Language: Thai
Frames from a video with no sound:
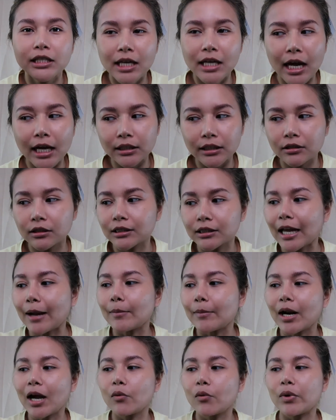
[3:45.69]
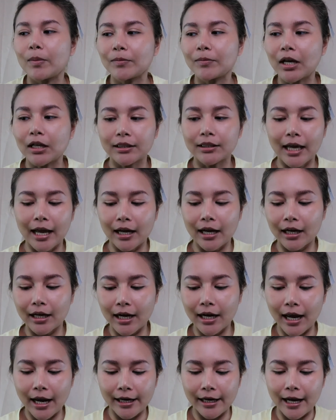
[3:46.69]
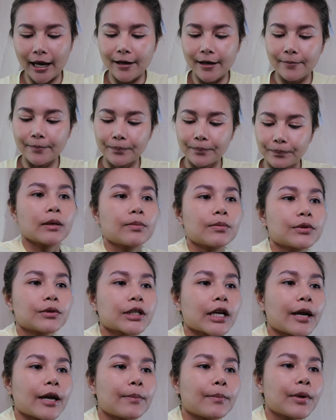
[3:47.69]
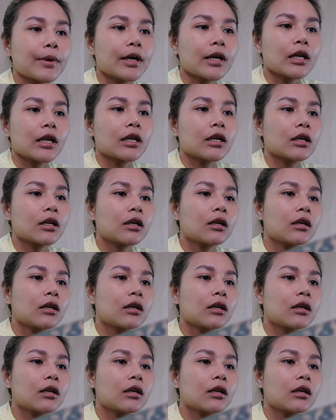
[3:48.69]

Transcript: จะหาซื้อตามหน้าเว็บต่างๆ ก็ได้นะดิฟใช้เป็น